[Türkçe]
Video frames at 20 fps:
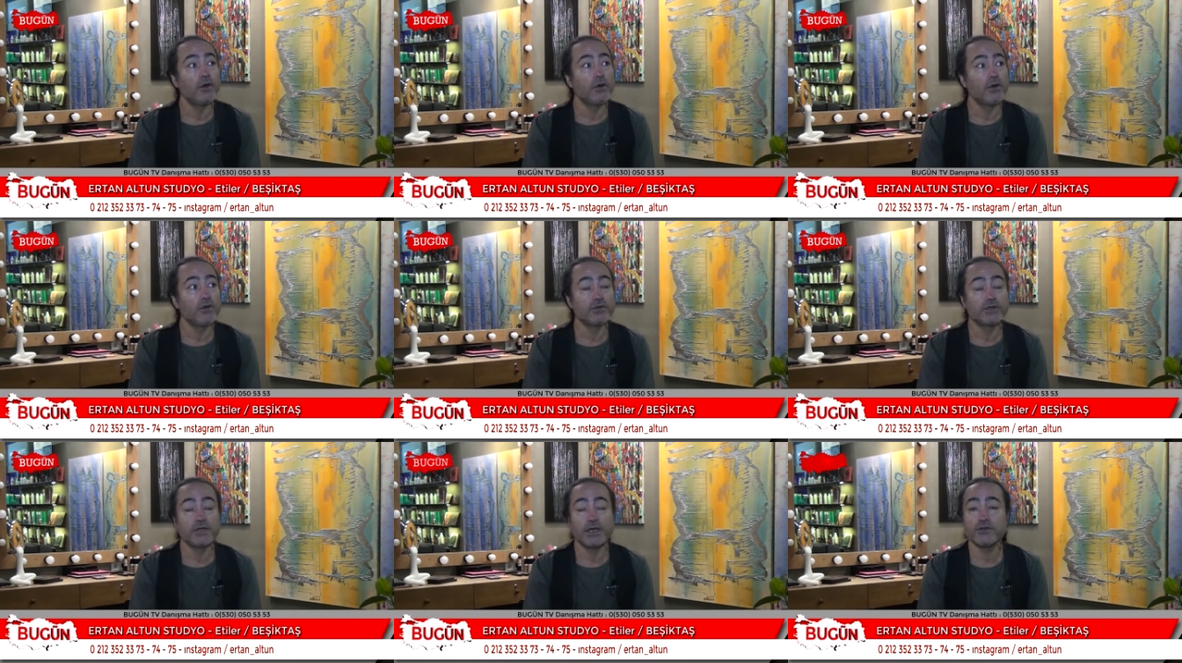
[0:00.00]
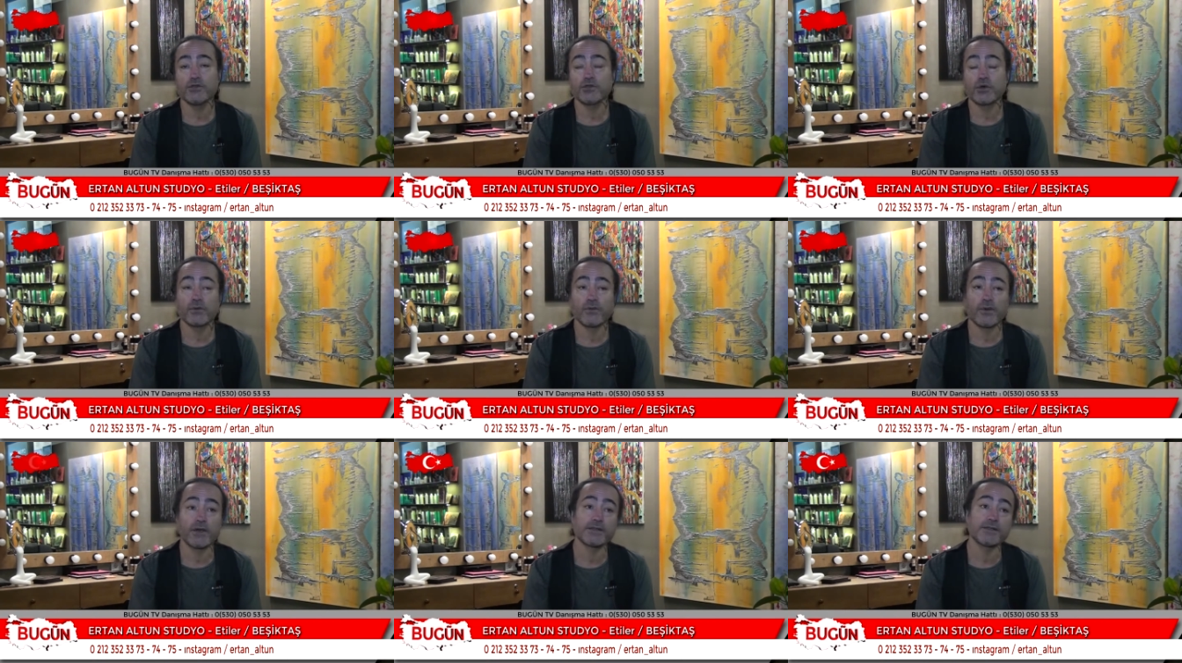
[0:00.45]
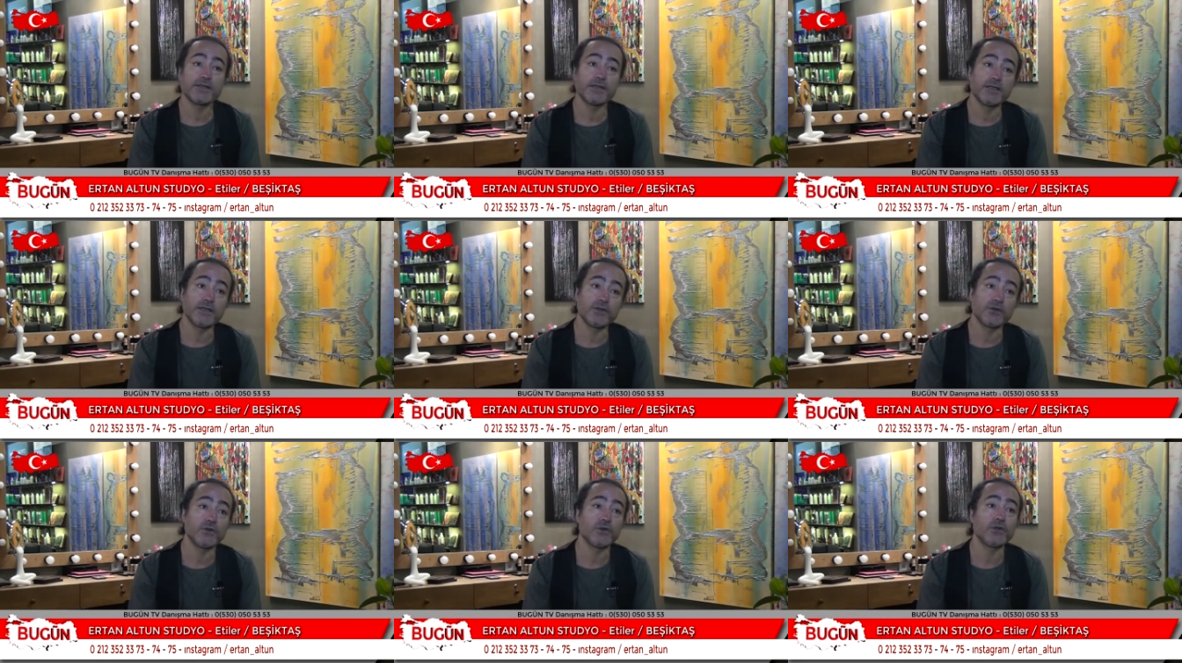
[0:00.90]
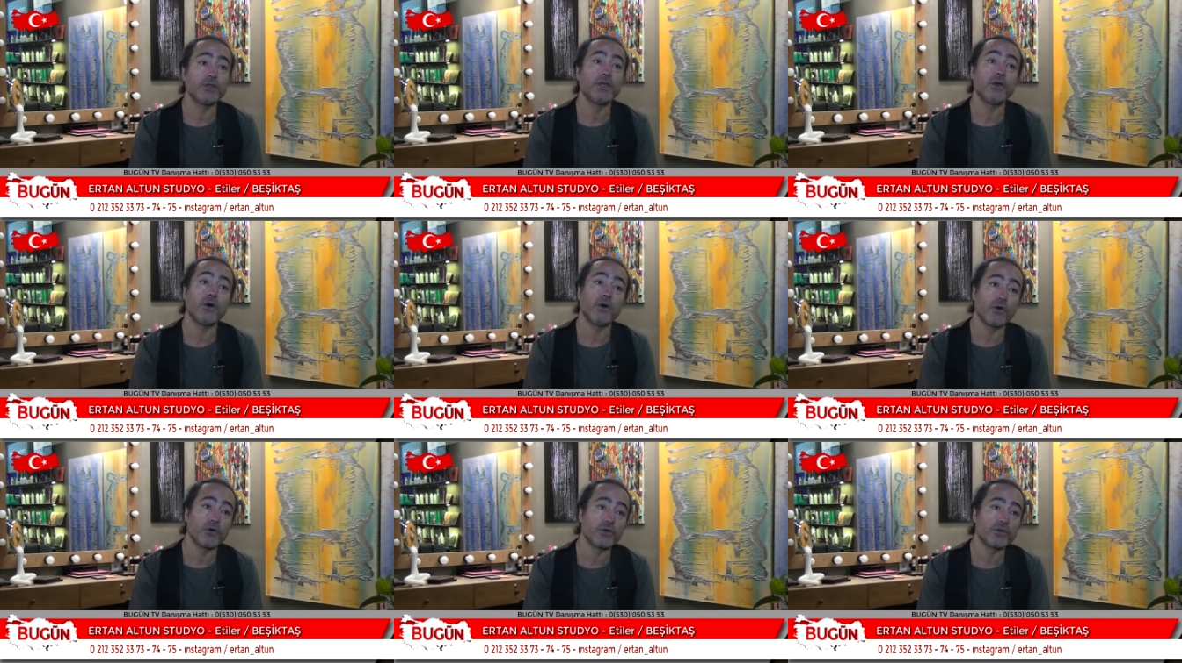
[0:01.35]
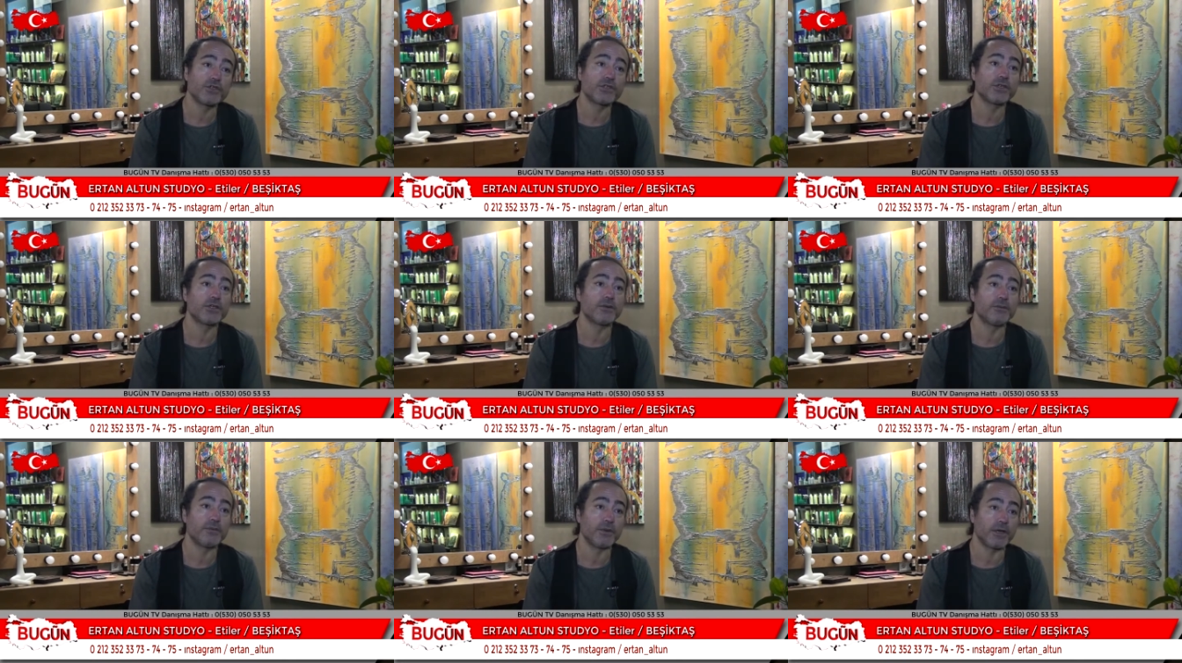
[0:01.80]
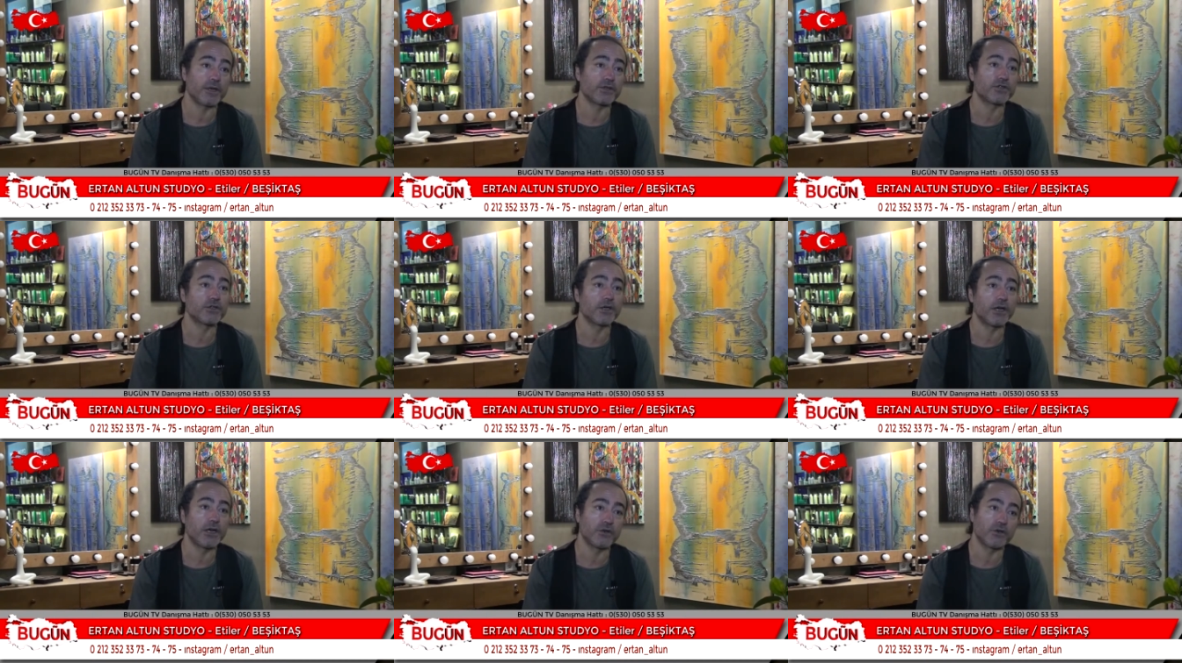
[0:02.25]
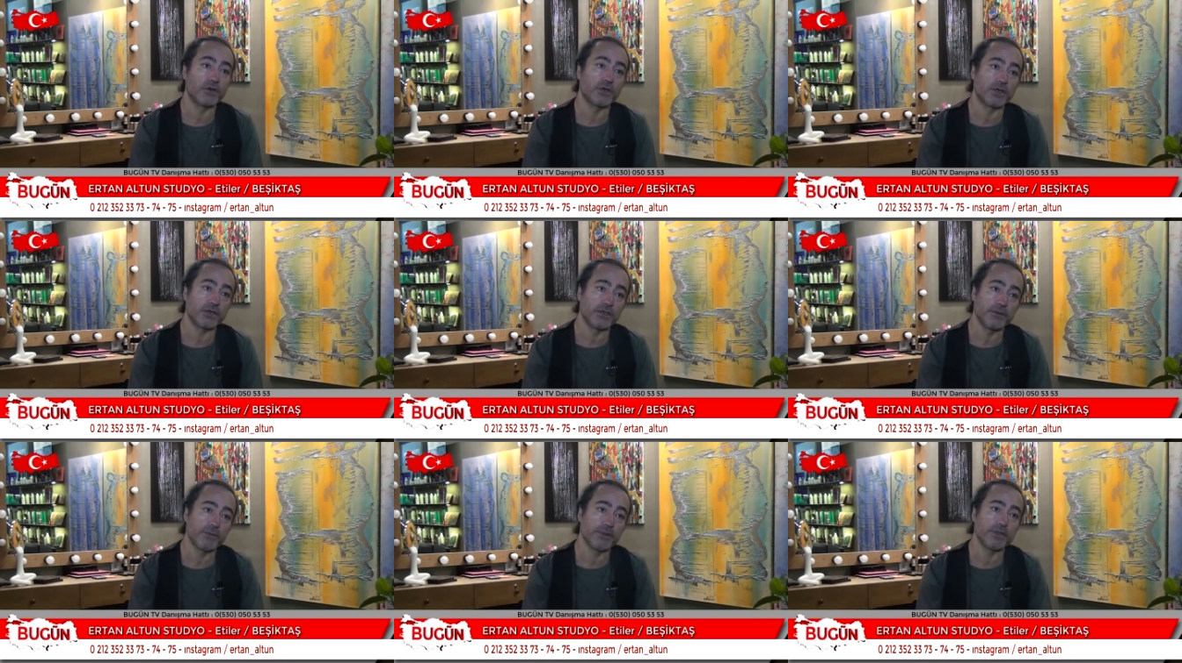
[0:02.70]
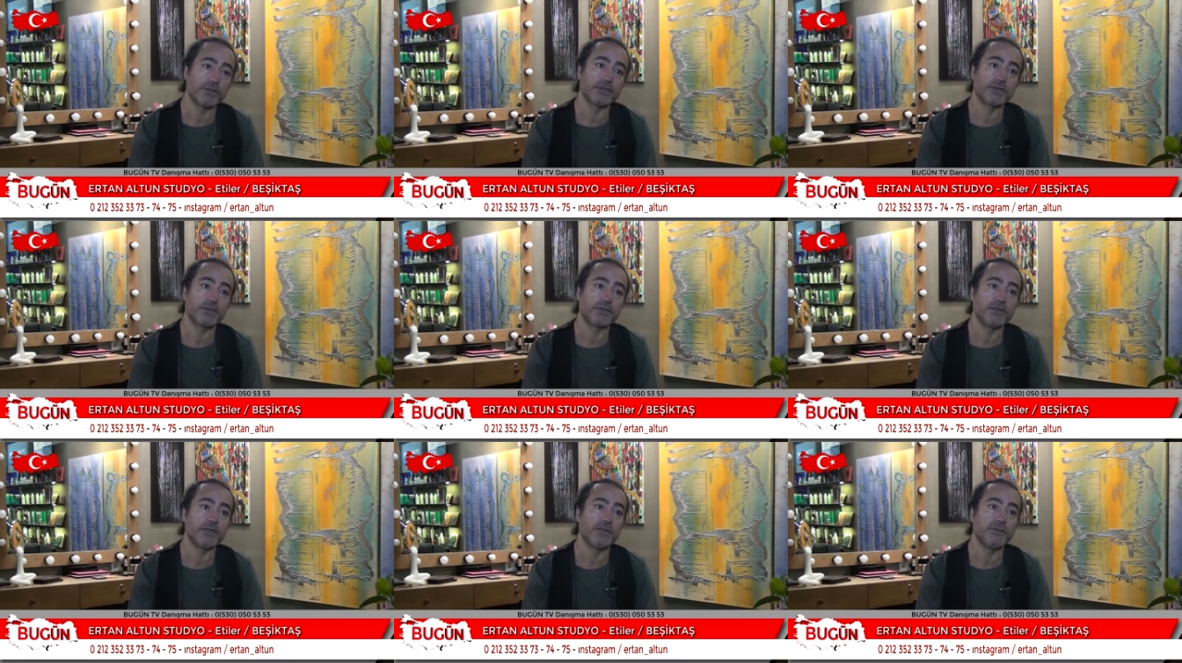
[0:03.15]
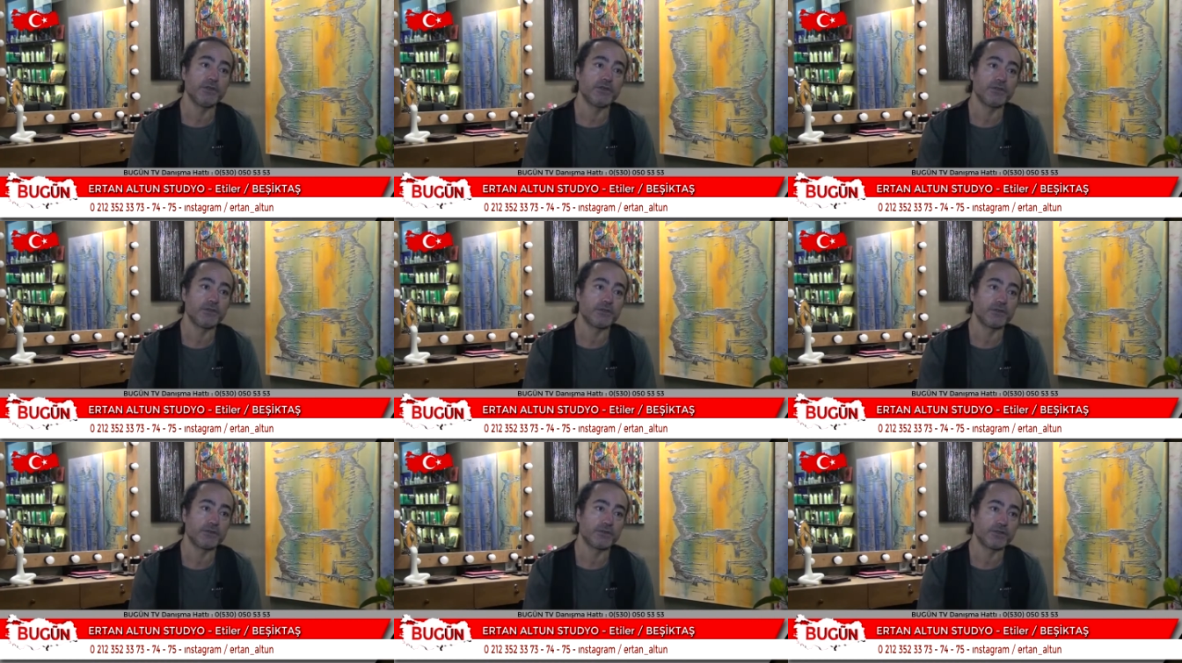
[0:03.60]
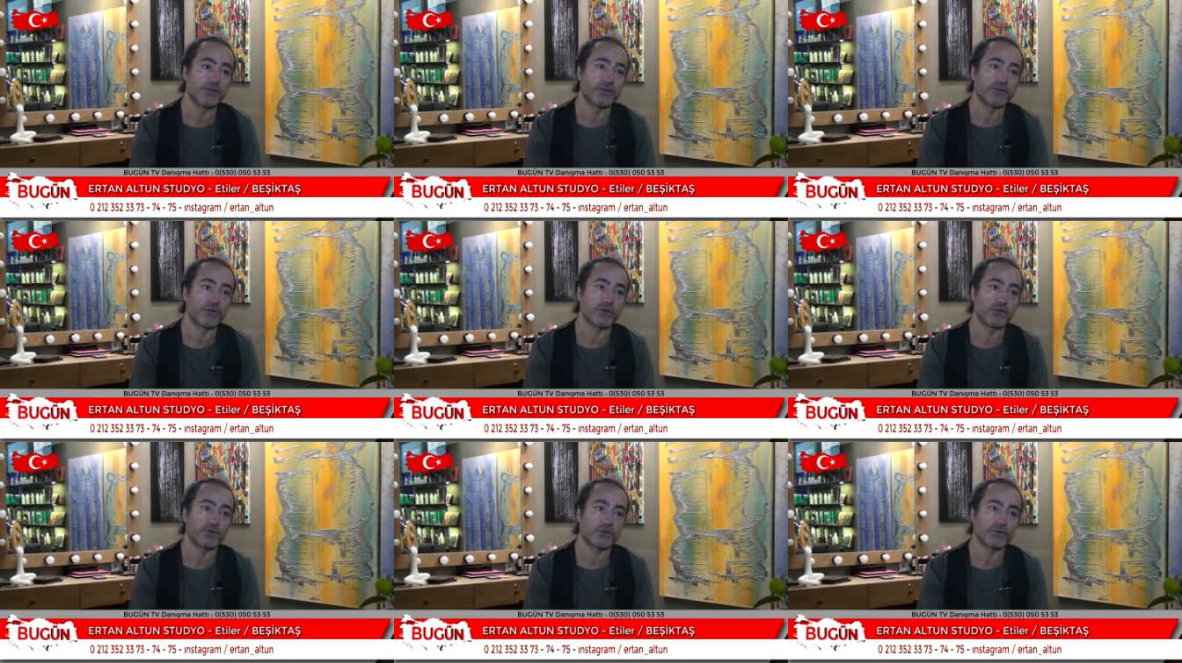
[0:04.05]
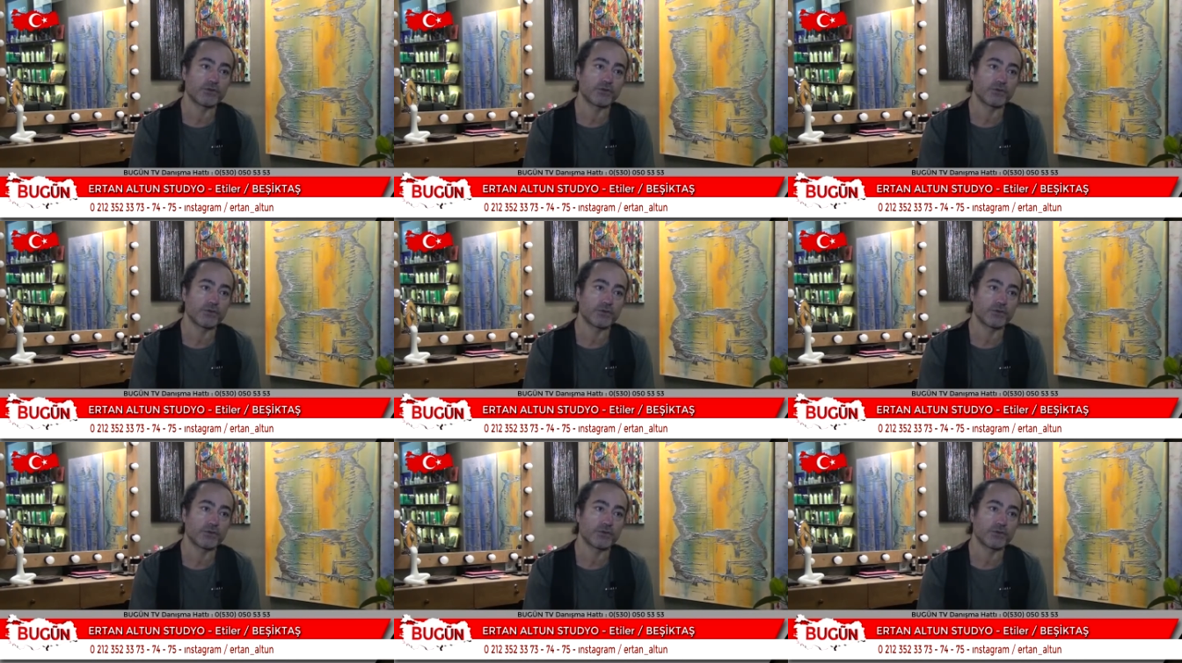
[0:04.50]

O yüzden çok fazla değil. Günde 10 kişi gibi aşağı yukarı bir limit çiziyoruz.